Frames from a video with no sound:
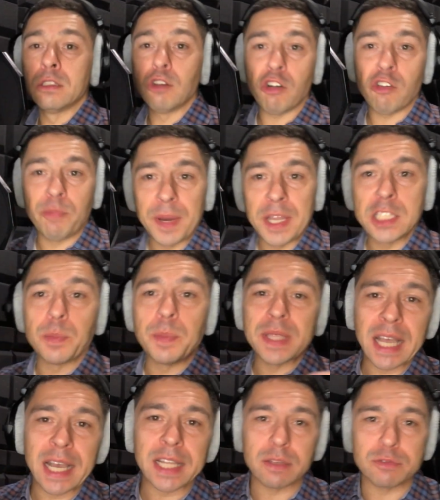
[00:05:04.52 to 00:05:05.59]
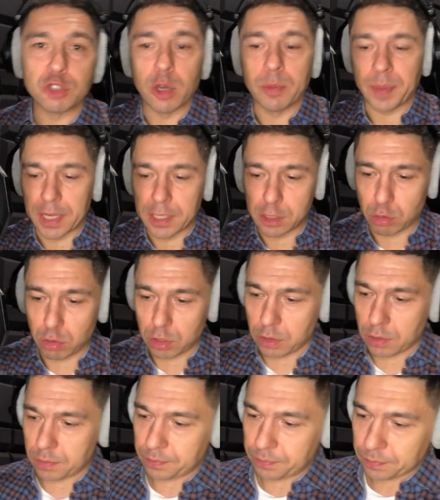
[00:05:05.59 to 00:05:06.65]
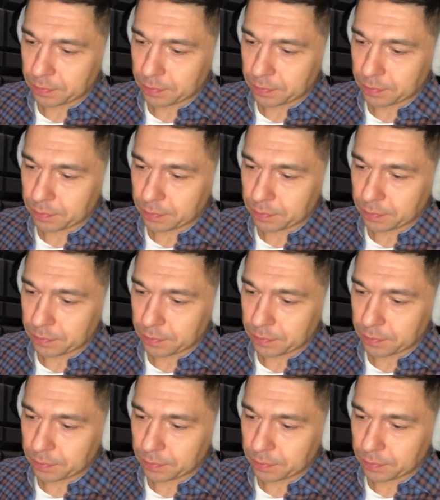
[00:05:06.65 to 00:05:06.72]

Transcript: Но, в принципе, так это все и происходит.